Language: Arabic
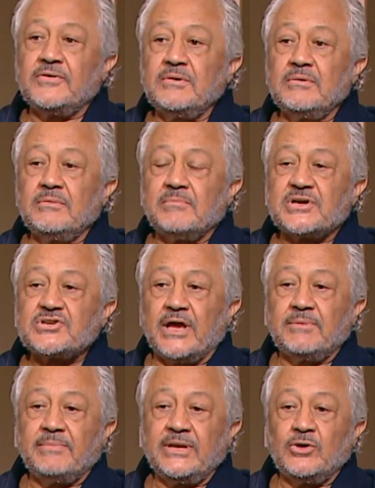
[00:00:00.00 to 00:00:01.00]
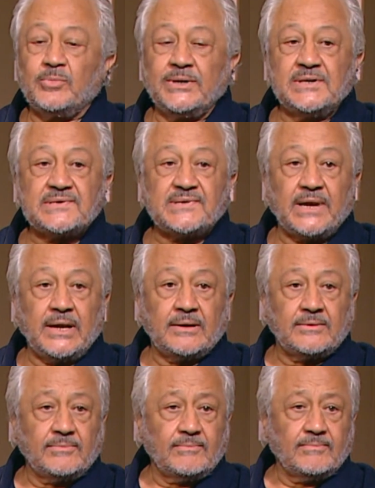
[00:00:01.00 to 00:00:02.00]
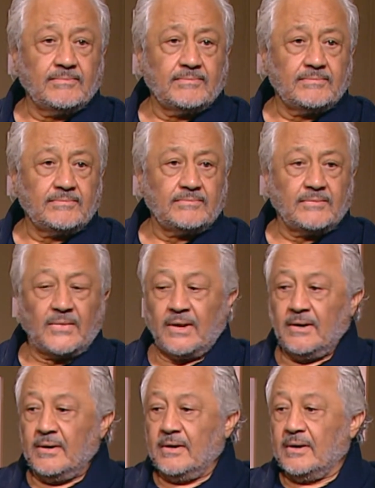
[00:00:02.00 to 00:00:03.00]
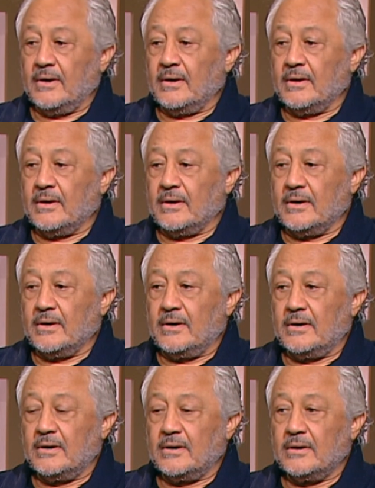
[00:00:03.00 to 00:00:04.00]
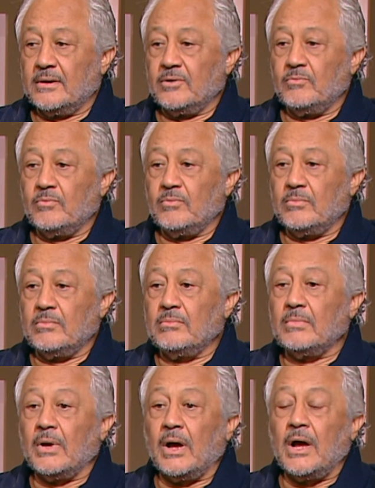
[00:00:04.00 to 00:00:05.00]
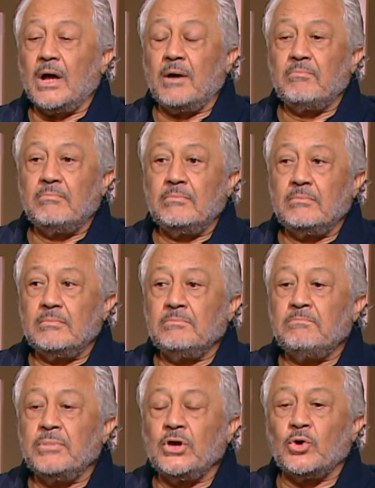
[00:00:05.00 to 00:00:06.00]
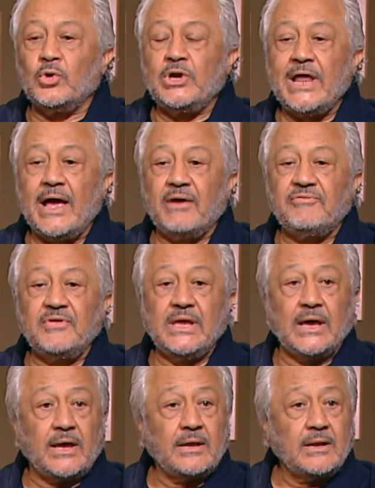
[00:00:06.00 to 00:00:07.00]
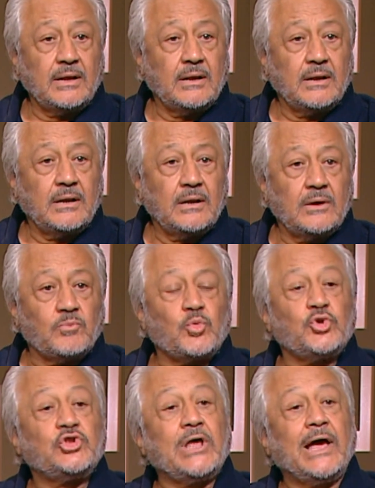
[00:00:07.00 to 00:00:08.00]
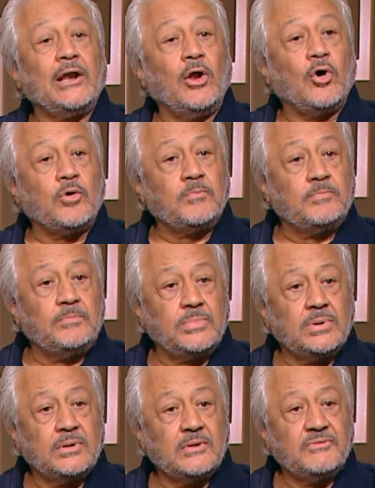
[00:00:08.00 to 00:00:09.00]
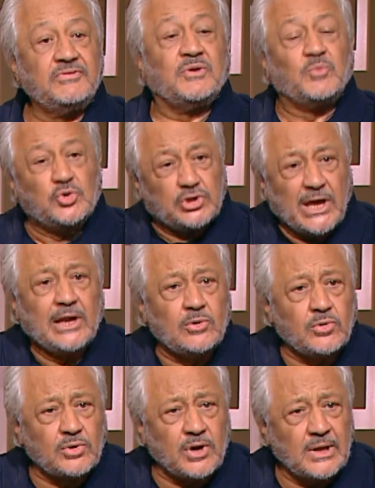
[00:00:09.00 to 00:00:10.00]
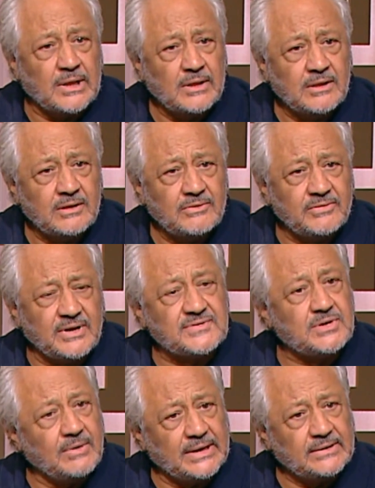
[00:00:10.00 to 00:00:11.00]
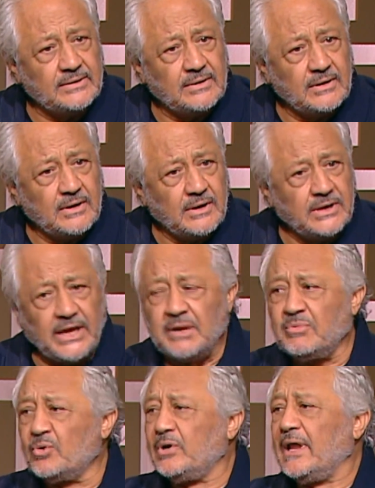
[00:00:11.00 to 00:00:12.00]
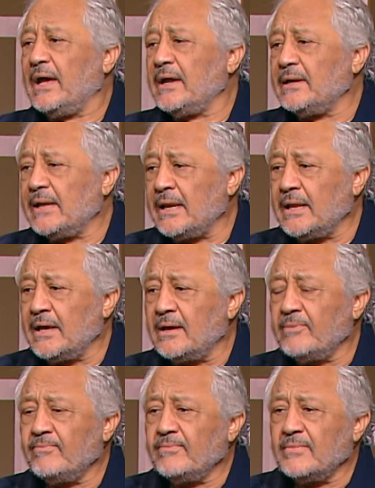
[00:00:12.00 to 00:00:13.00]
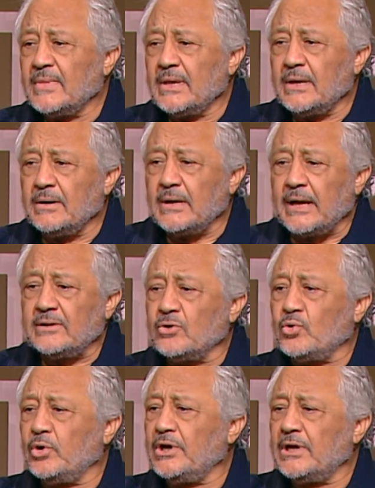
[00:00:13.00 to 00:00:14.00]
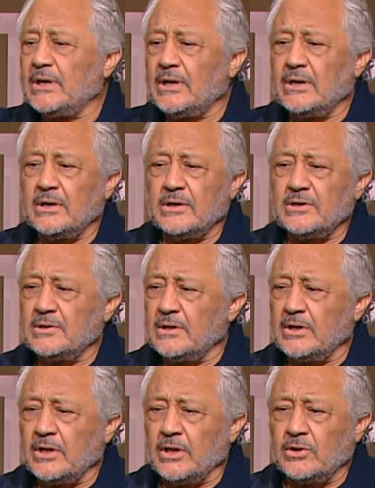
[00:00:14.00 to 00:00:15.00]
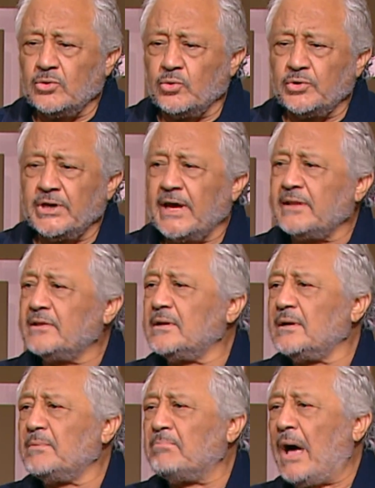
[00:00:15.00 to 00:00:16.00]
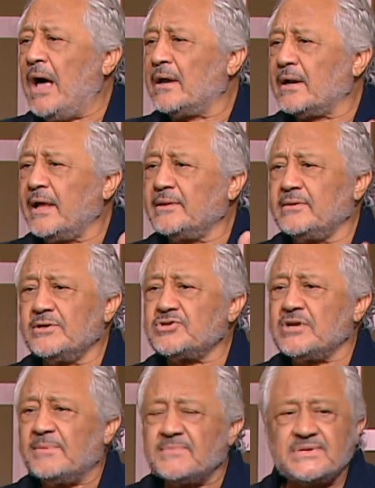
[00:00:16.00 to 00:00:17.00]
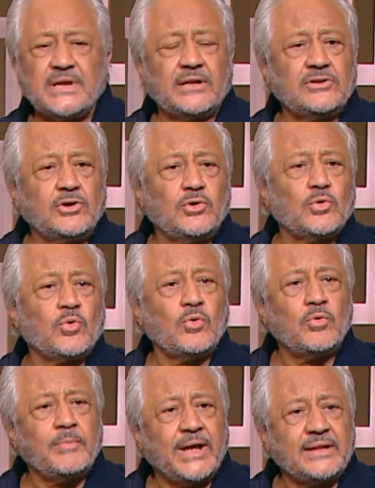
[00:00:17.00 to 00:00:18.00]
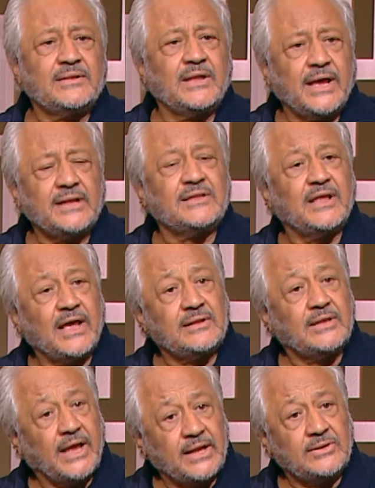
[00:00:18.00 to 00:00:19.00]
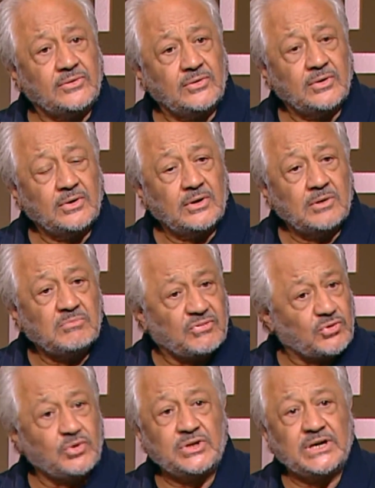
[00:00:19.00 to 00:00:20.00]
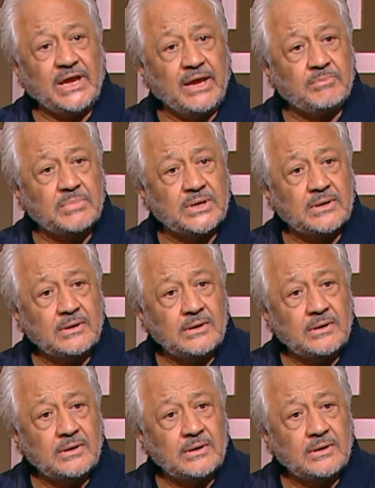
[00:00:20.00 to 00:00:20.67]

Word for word: في مشاهد بيني وبين نسرين في الفلسفه اه فلسفيه بيقول كلها. لها فيها منتهى الحب في منتهى الكره في نفس الوقت يعني بيقول لها ان انا آه، قد كل الدنيا قد البحر قد الشمس قد النجوم قد قد قد قد المفروض ان انا احبك